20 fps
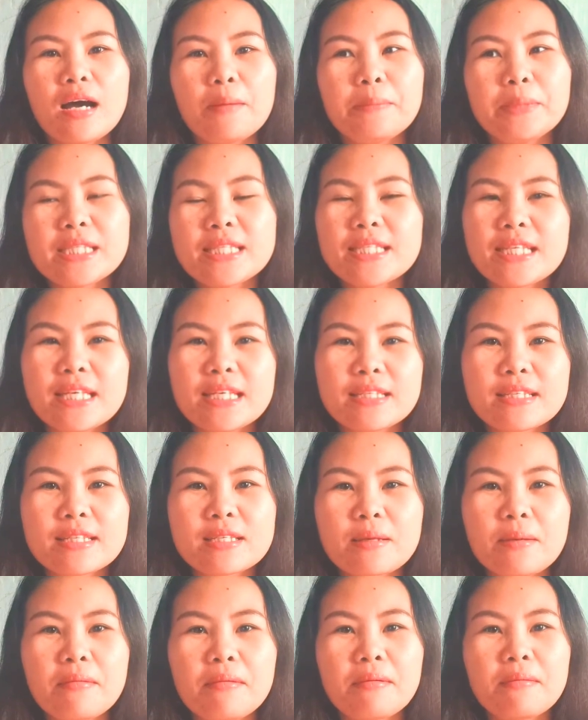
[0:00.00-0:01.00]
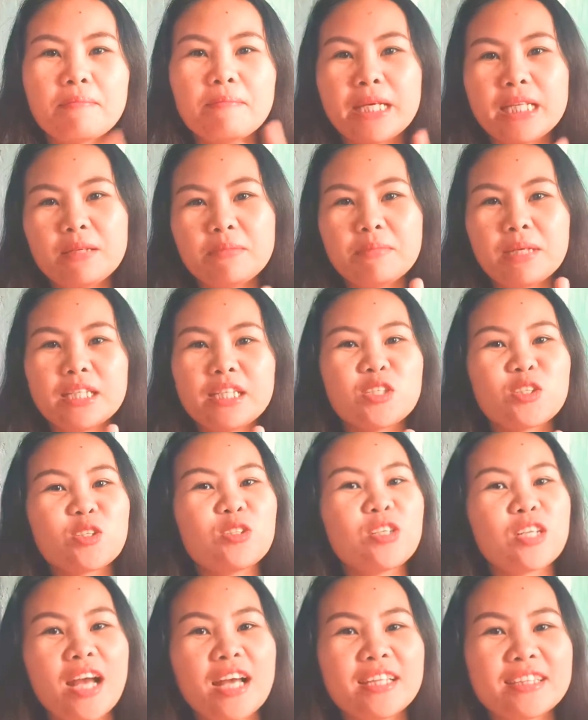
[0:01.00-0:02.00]
But since may limang
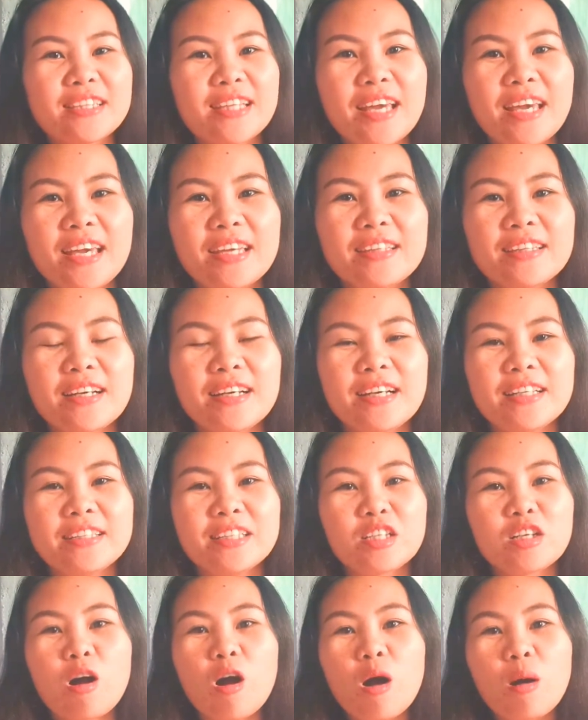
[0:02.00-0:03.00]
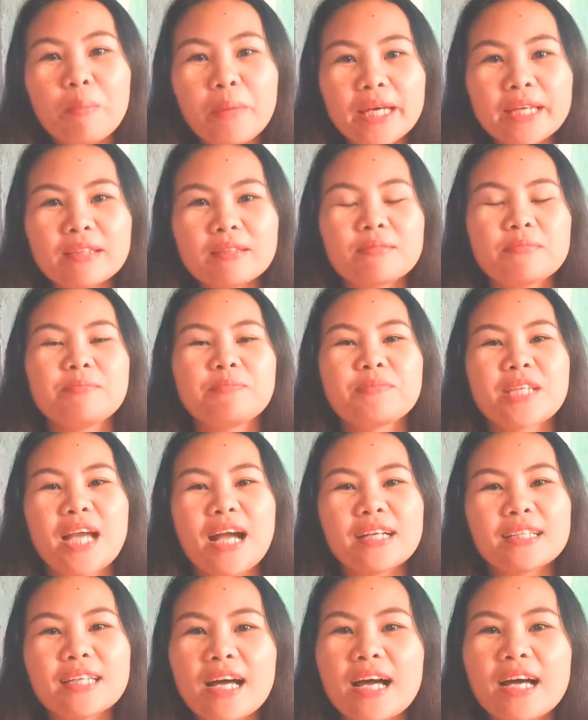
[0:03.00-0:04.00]
estudyante na nag-comment
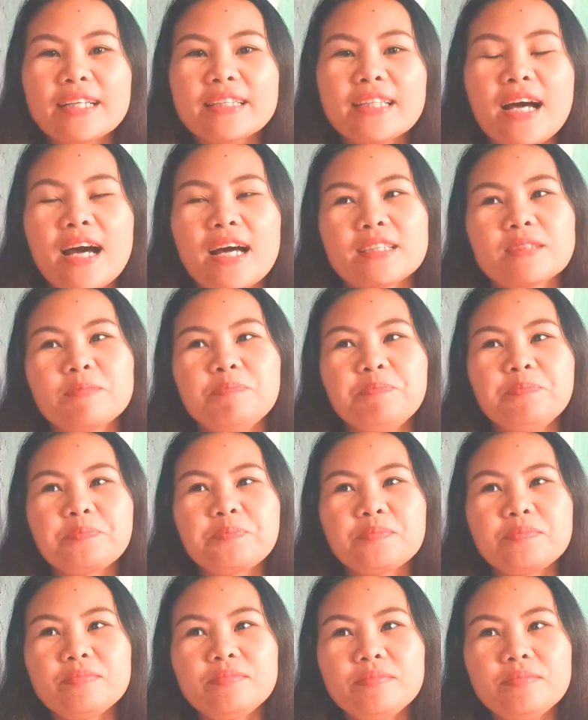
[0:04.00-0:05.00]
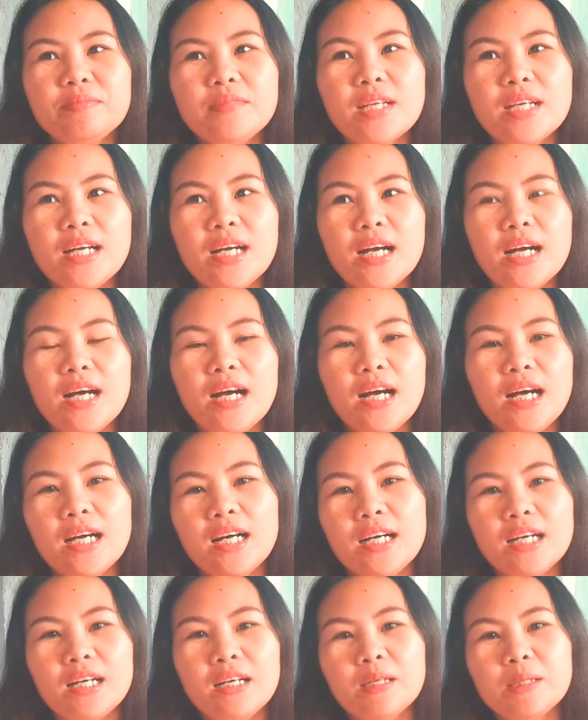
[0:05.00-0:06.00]
agad at
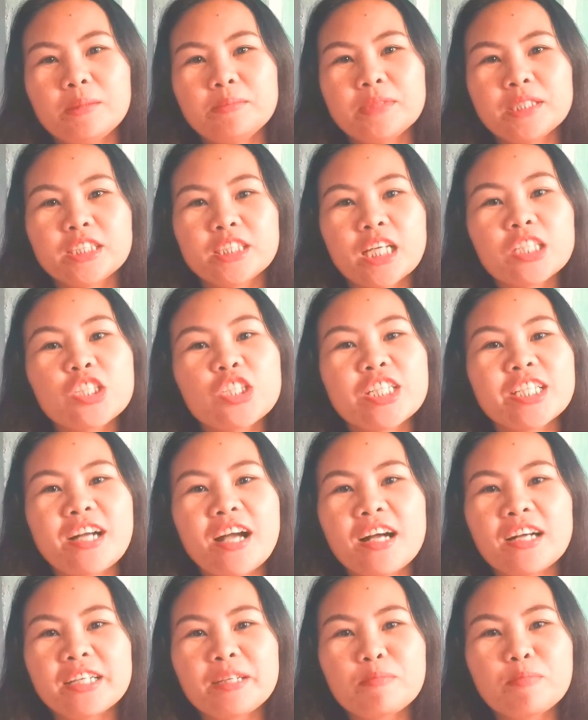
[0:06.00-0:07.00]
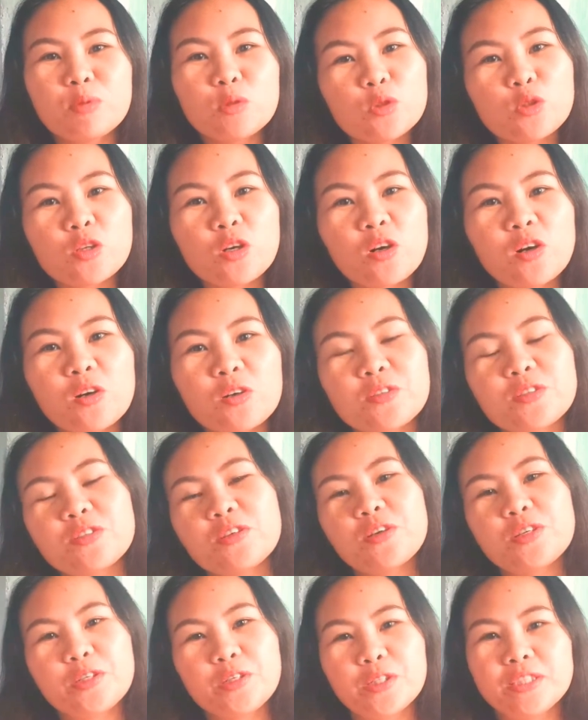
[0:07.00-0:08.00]
um, nag-touch ng aking puso.
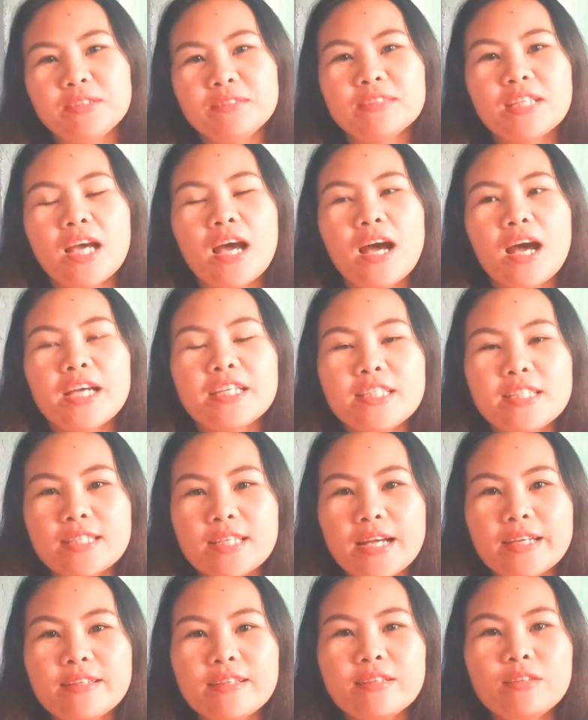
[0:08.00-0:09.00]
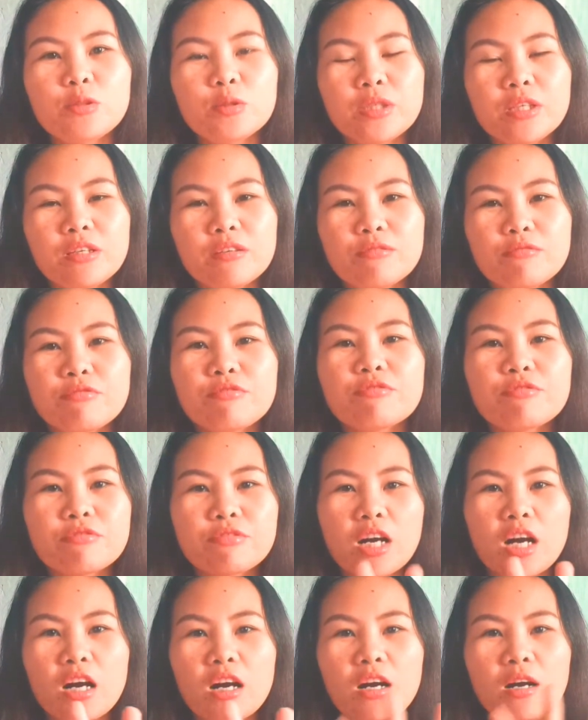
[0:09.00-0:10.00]
So, yun. I decided to give
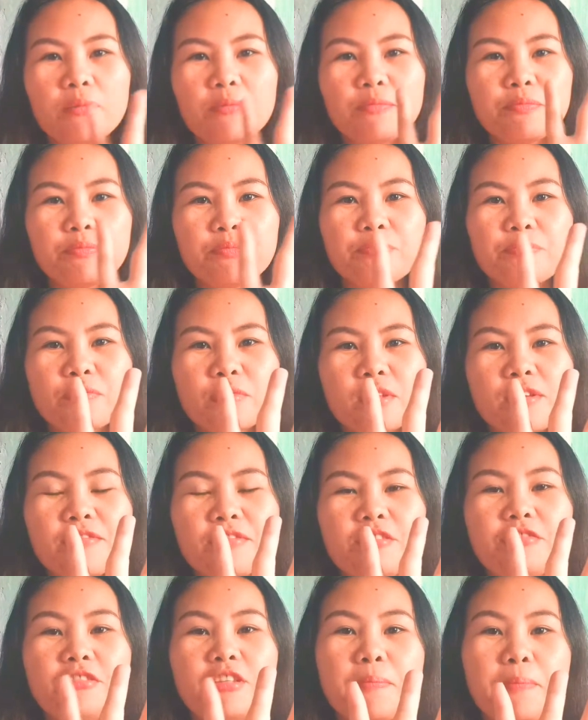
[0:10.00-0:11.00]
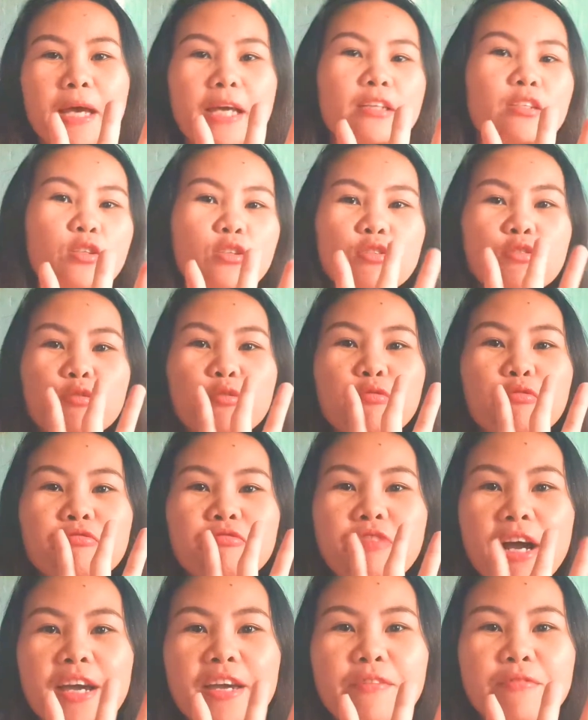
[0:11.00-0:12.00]
um, 50 pesos to
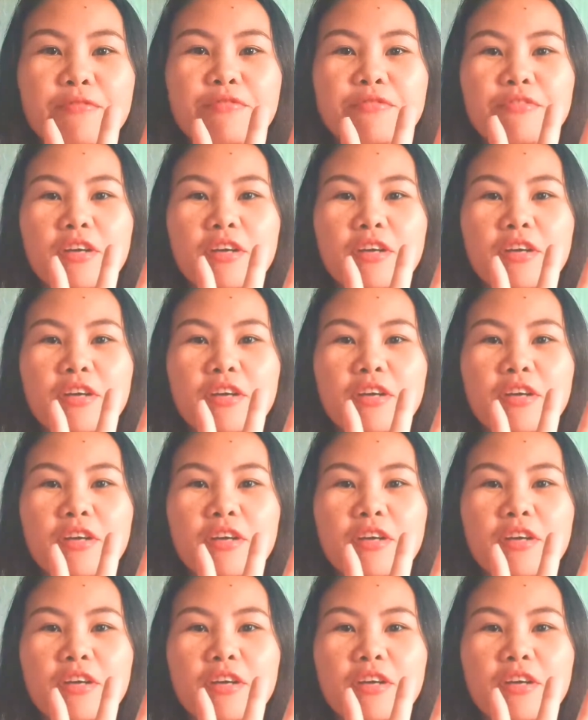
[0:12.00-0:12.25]
five,